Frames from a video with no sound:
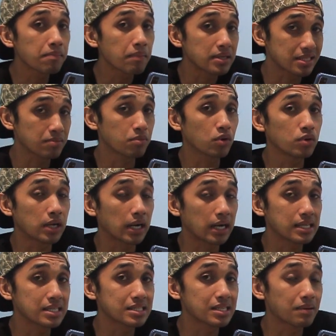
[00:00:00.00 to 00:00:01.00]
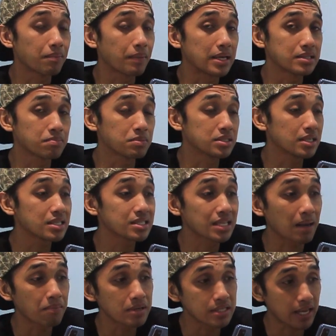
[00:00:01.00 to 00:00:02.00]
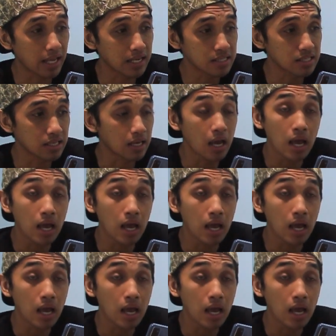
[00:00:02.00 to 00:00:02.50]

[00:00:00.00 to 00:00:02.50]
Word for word: masih menggunakan mesin semi CNC